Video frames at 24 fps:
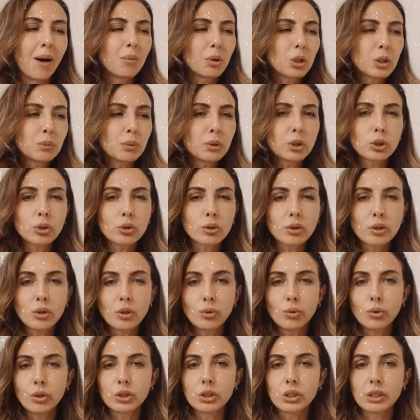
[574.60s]
А может быть, что-то
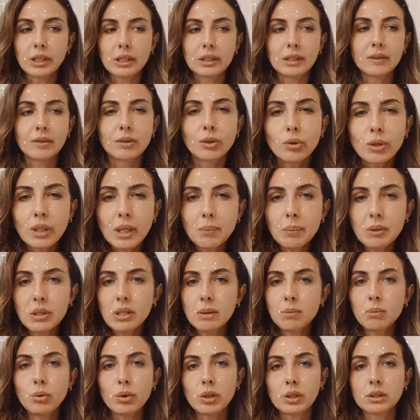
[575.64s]
не очень красивое, но я
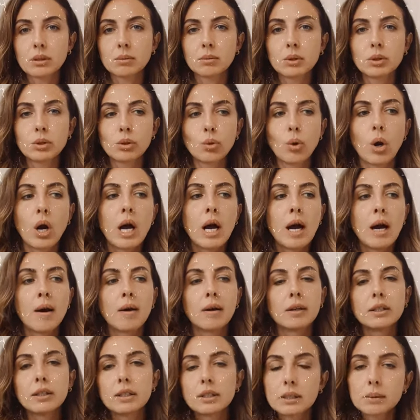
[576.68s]
подниму, рассмотрю.
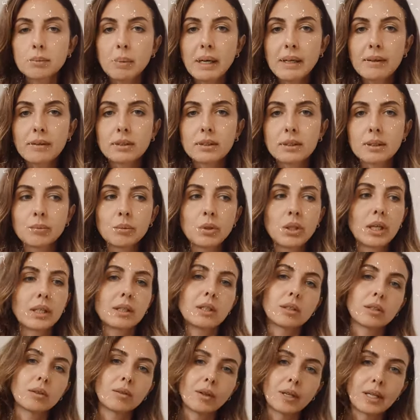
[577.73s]
Избавиться мне
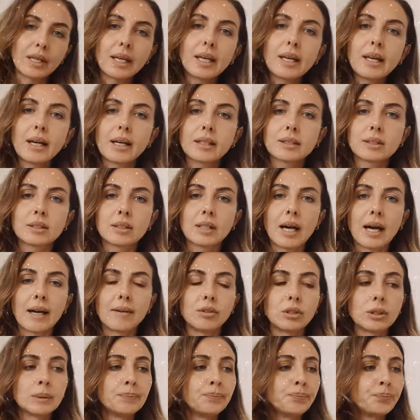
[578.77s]
от этого или
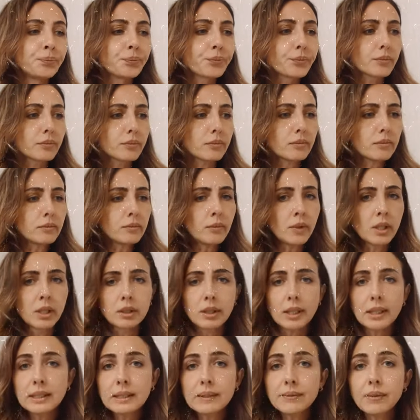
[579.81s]
оставить?
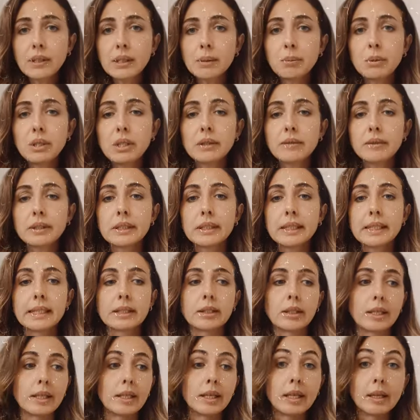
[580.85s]
Трансформировать
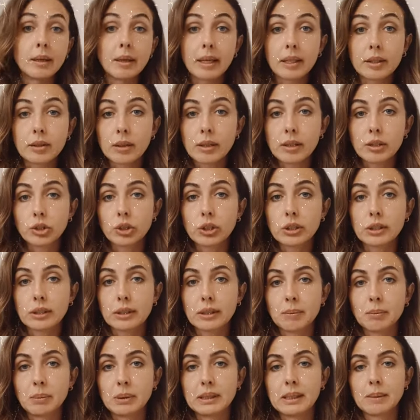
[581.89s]
это или это лежит,
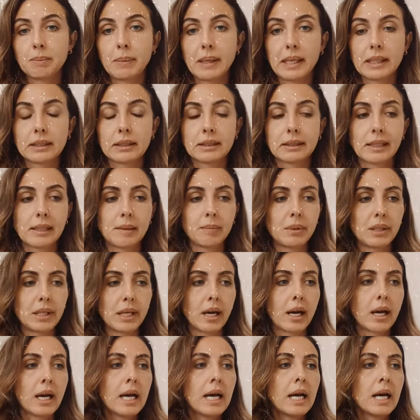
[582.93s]
это безопасно для
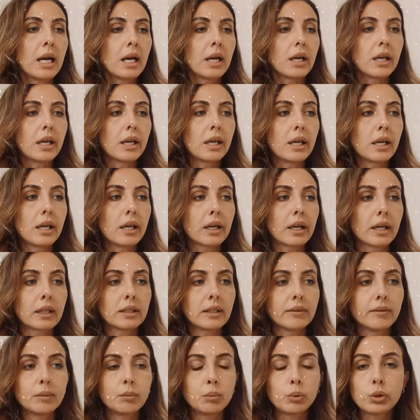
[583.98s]
меня? И
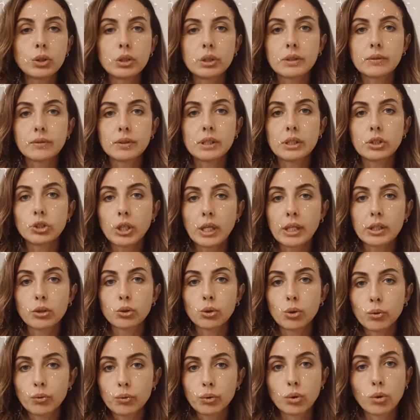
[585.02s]
когда вы будете встречать
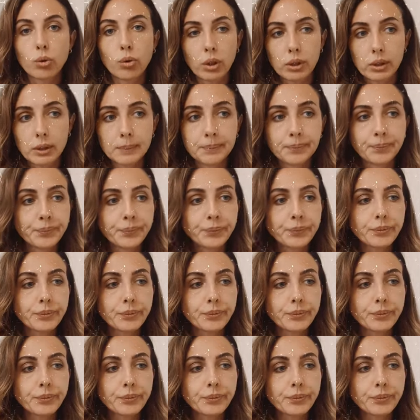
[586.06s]
Новый год,